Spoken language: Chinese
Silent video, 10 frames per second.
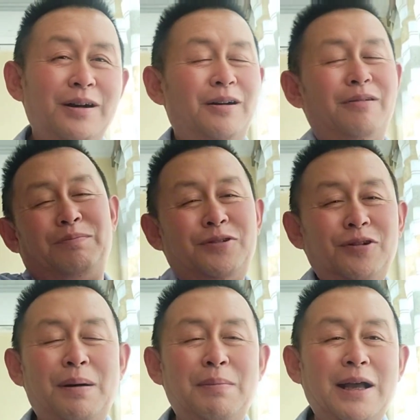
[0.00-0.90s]
啊，不
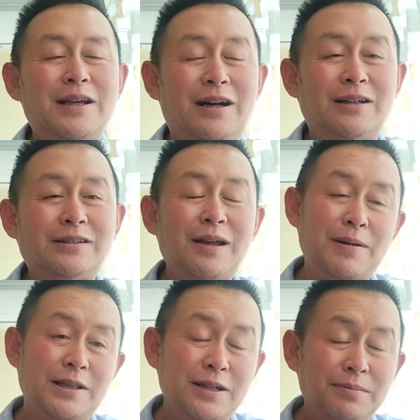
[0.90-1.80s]
需要爸妈养。在
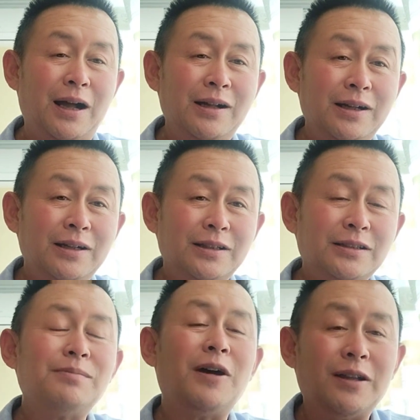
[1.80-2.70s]
北京嘛，他
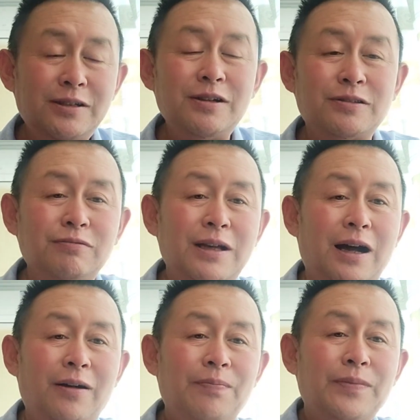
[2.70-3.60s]
这么好的音乐素
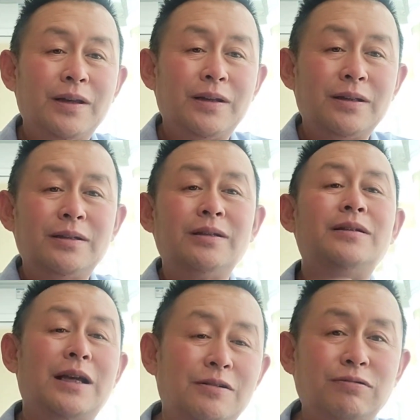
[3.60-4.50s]
养，呃，
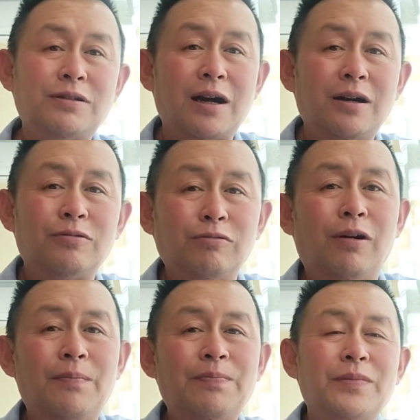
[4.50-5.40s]
演出场合又
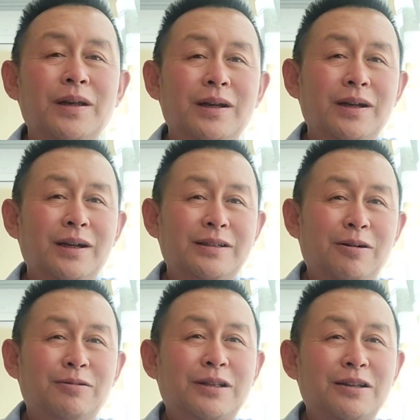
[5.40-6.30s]
多。
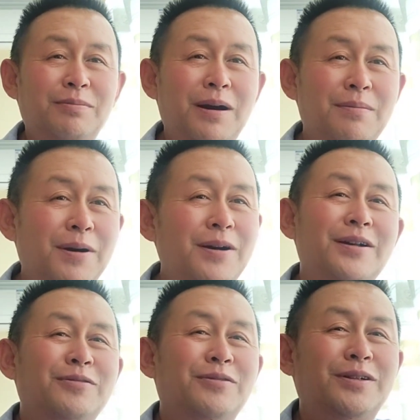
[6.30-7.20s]
然后他就慢慢
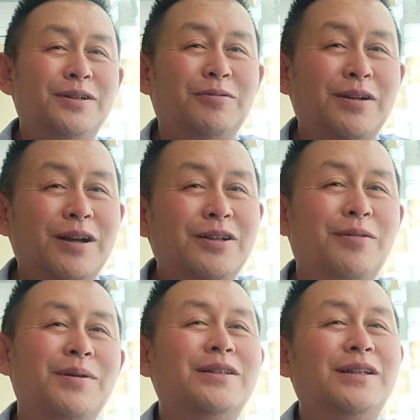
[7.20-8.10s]
的，就是有点小
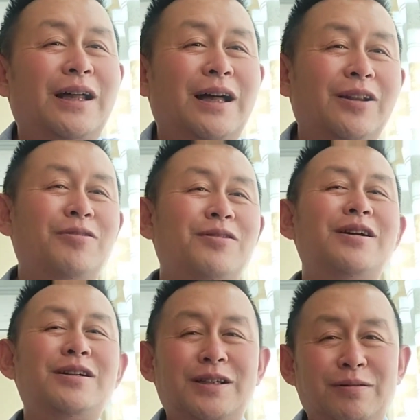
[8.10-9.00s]
名气了。老师
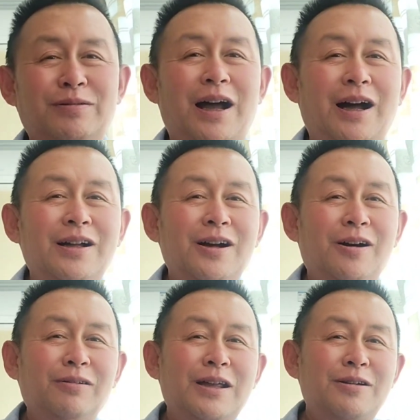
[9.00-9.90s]
也喜欢他。
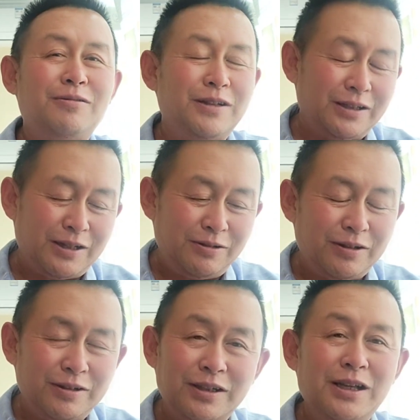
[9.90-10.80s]
后来有一个，他遇
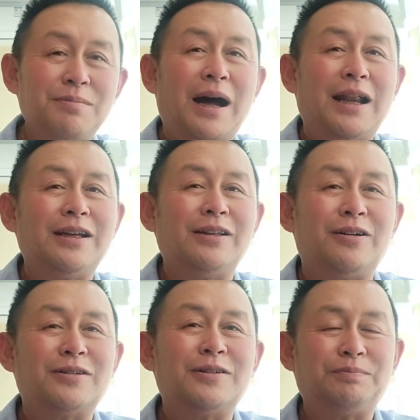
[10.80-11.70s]
到一个姓马那个
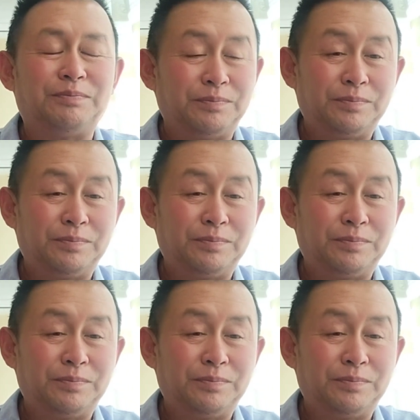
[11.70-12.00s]
老师，